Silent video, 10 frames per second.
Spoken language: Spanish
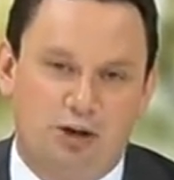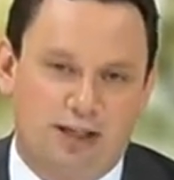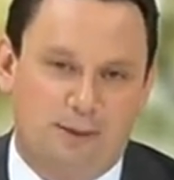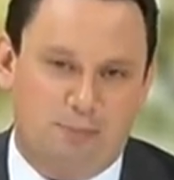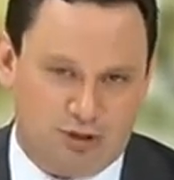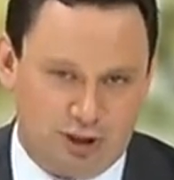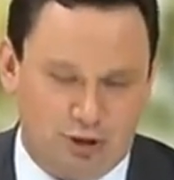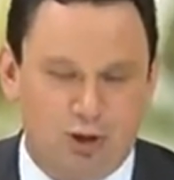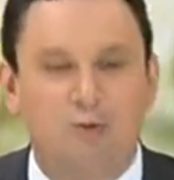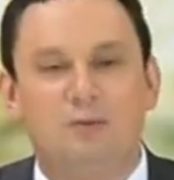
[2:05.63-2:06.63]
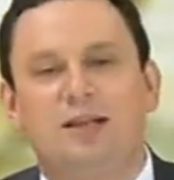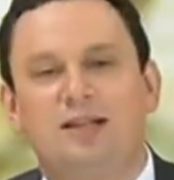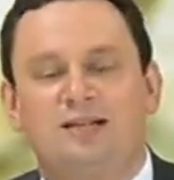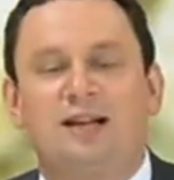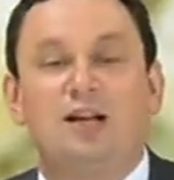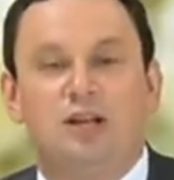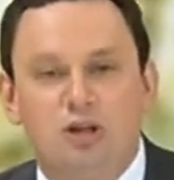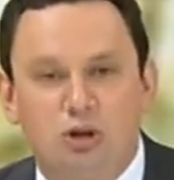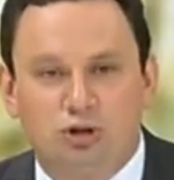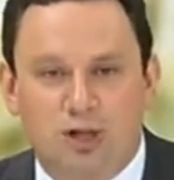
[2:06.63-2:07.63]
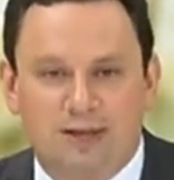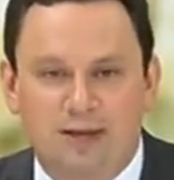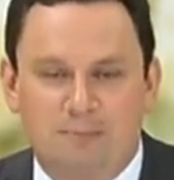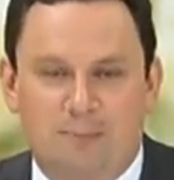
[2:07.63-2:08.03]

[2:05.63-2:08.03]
grandes proyectos de viviendas y otras